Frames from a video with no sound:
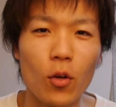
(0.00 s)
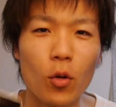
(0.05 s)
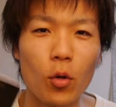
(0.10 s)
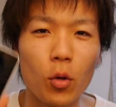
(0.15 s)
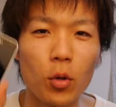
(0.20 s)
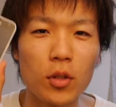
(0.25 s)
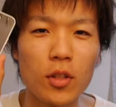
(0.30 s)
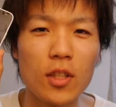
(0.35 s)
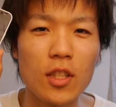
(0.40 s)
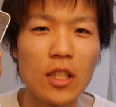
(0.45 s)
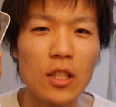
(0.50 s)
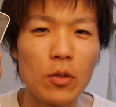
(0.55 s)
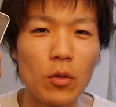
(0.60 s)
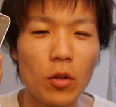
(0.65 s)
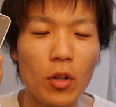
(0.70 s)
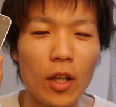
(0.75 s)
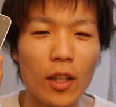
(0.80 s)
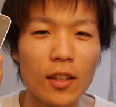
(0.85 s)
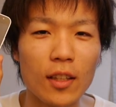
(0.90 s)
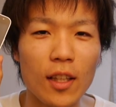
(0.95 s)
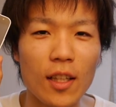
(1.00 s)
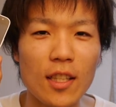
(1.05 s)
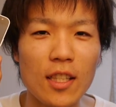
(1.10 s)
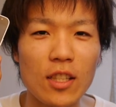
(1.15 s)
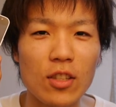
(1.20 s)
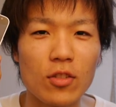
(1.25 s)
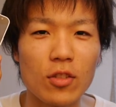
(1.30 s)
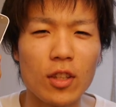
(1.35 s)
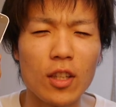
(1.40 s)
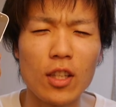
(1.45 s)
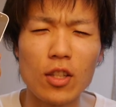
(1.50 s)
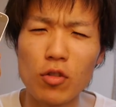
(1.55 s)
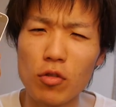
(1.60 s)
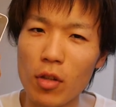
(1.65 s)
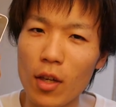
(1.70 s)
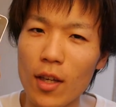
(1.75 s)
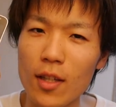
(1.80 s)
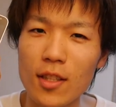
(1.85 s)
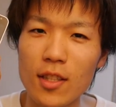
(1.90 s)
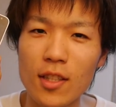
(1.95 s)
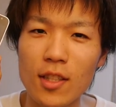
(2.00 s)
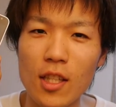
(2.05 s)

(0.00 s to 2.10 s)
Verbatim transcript: こっちを新しく機種変